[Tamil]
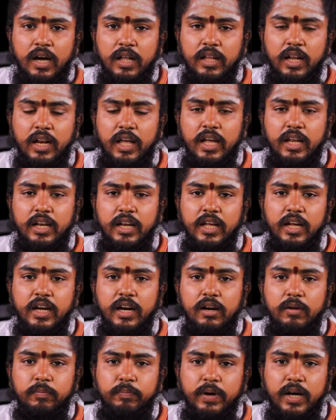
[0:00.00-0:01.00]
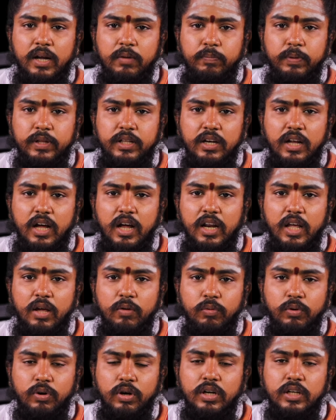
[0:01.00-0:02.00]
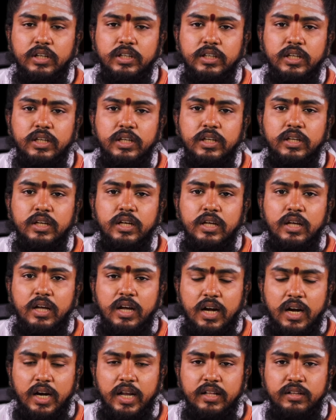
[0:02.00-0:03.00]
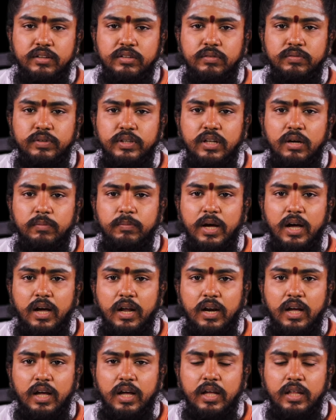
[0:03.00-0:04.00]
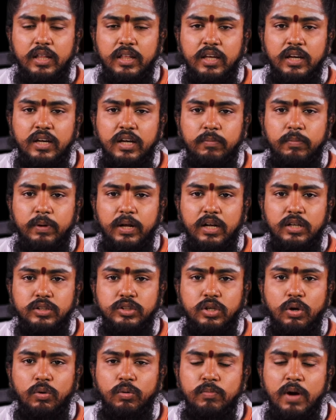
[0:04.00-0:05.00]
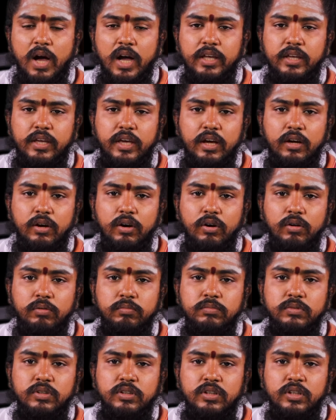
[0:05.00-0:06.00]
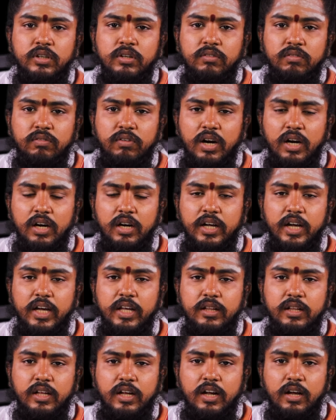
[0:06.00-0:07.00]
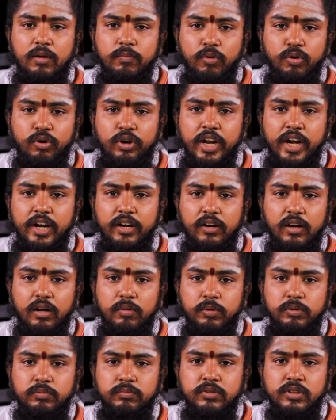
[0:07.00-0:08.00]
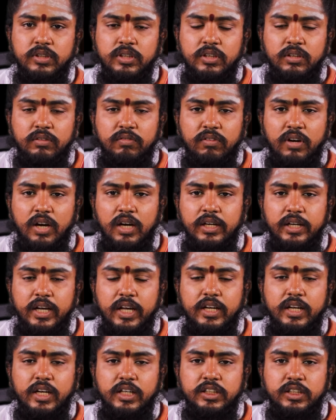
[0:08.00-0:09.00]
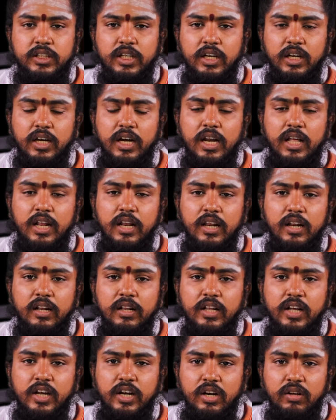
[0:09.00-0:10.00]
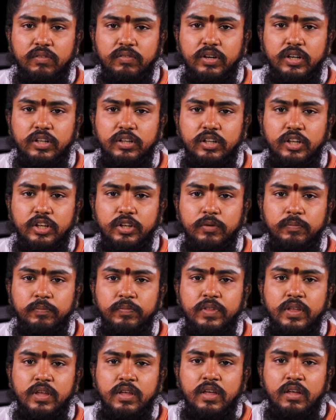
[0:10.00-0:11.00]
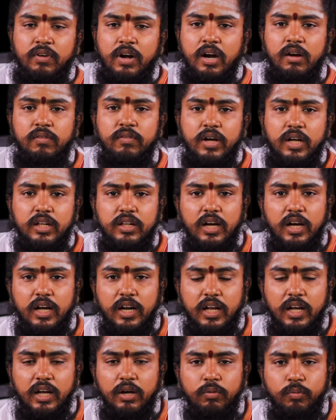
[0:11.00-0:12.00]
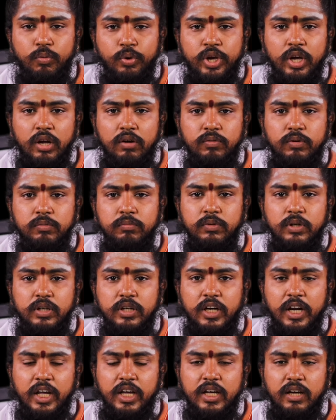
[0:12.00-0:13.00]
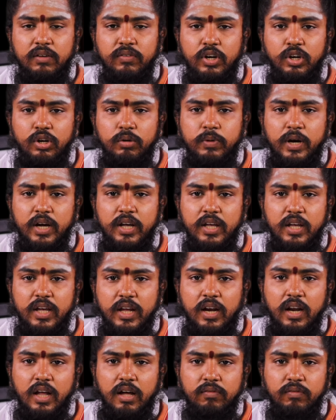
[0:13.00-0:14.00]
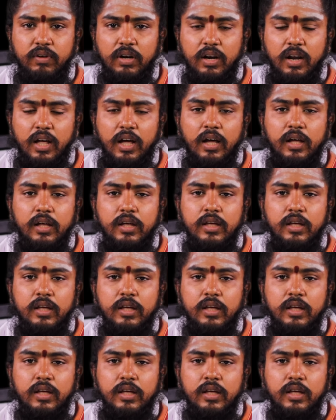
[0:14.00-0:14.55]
அதனை நீங்கள் பார்ப்பதினாலே உங்களுக்கு அனைத்து விதமான இகபர சௌபாக்கியங்களும் வாழ்க்கை தர முன்னேற்றமும் வாழ்க்கை கஷ்டங்களிலிருந்து நிவர்த்தியும் வாழ்வாதார உயர்வும் கிடைக்க வேண்டுமாய் எல்லாம் வல்ல